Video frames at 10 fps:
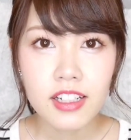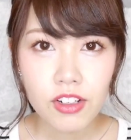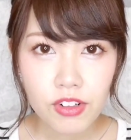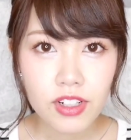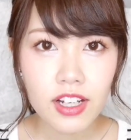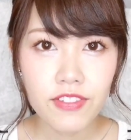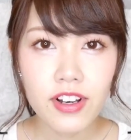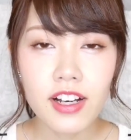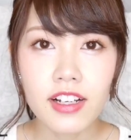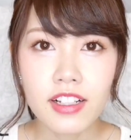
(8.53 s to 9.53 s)
今回
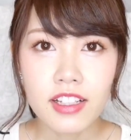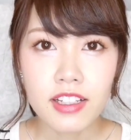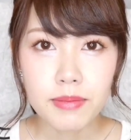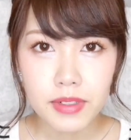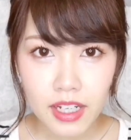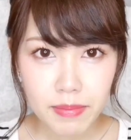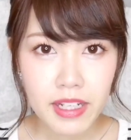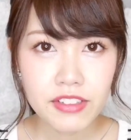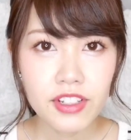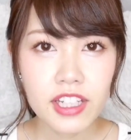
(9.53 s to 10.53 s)
は
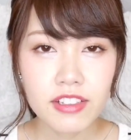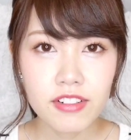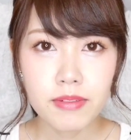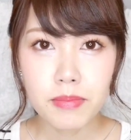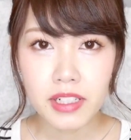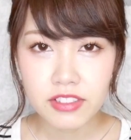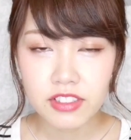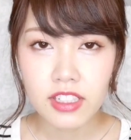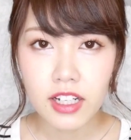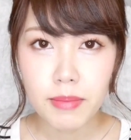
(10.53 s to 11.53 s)
プライベート編のバッグの
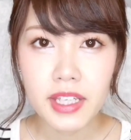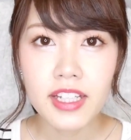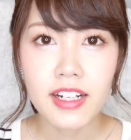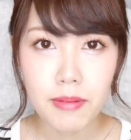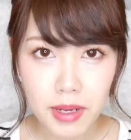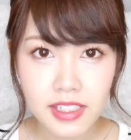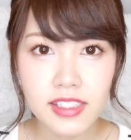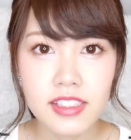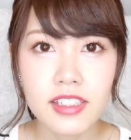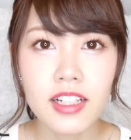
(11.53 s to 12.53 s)
中身になります。